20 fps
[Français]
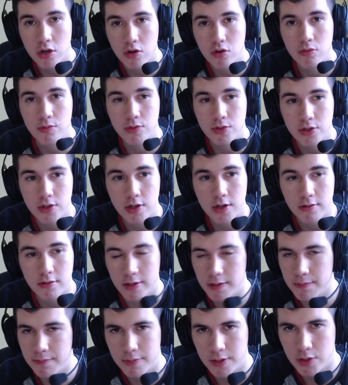bosseur, ouais,
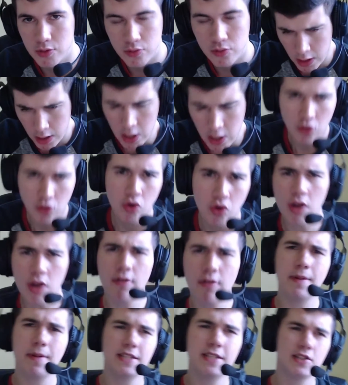pas du tout. Donc là, on
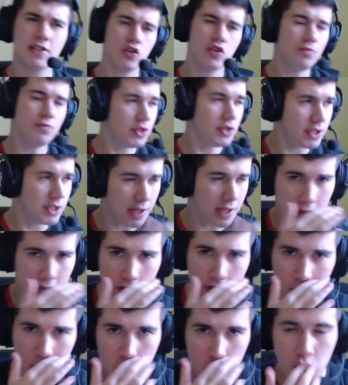va partir sur une petite
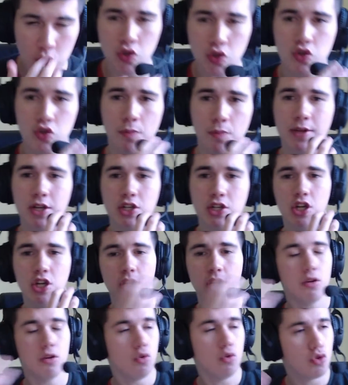anecdote, toujours sur
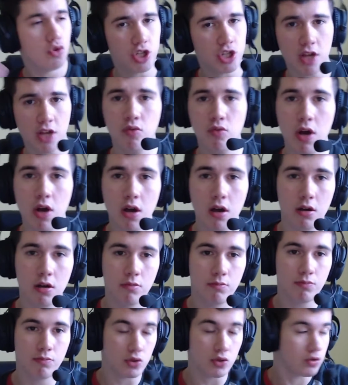Pirja, le chat noir,
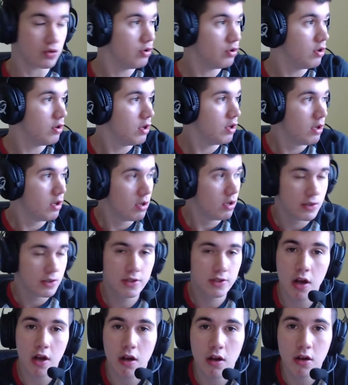parce que
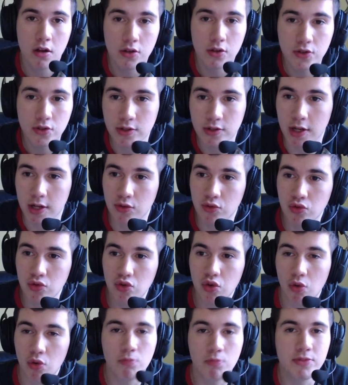ça, ce sera
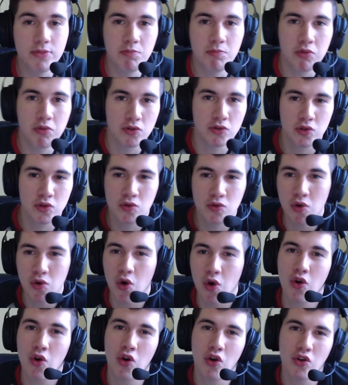toujours mon petit plan de
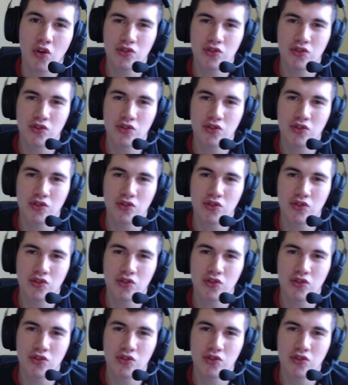secours quand,